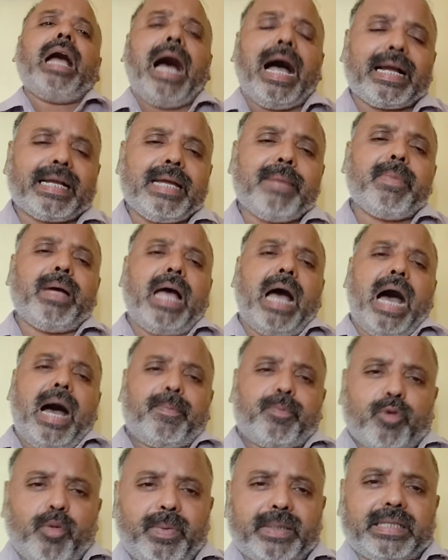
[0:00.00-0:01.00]
आगे मैं
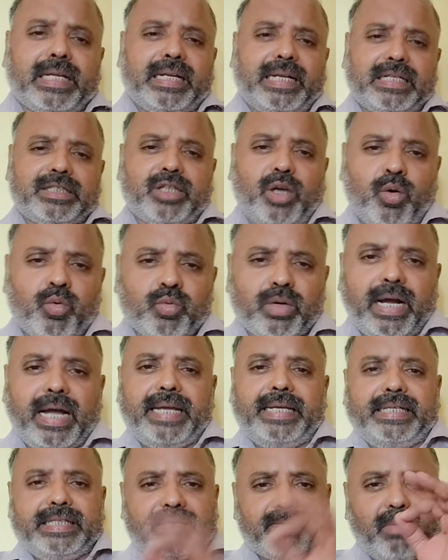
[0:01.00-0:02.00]
आपको बताना
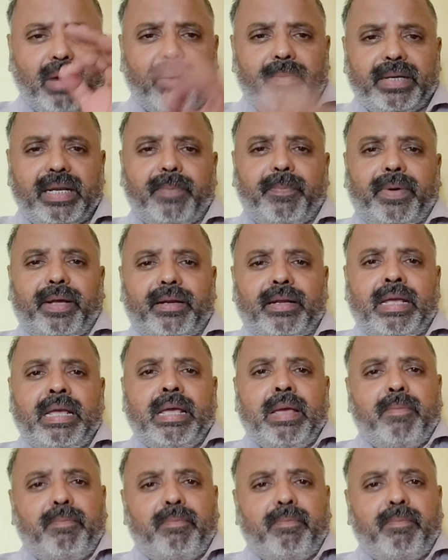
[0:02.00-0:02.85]
चाहूंगा इस मामले पर